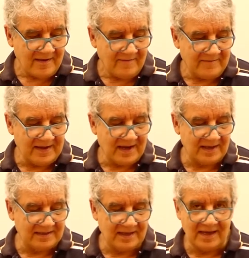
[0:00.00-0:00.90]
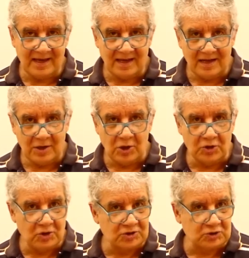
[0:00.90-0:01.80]
Fíjate los
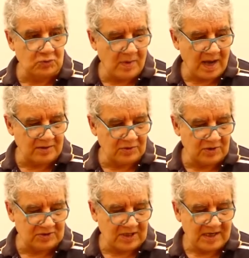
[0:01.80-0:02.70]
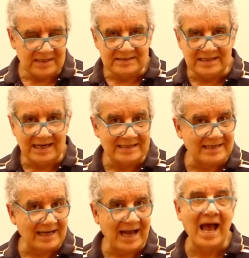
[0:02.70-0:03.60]
dos sumandos. Si le
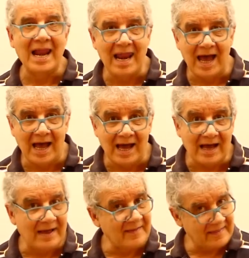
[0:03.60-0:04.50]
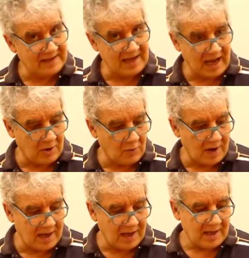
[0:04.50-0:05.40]
sacas la A de
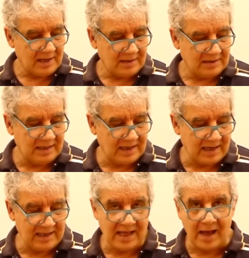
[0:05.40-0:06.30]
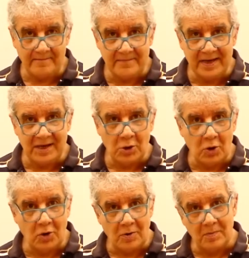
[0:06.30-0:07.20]
agua, te queda
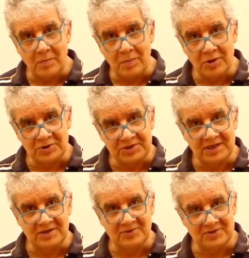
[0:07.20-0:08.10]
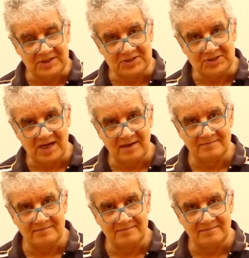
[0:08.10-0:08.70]
BO, bote, orilla.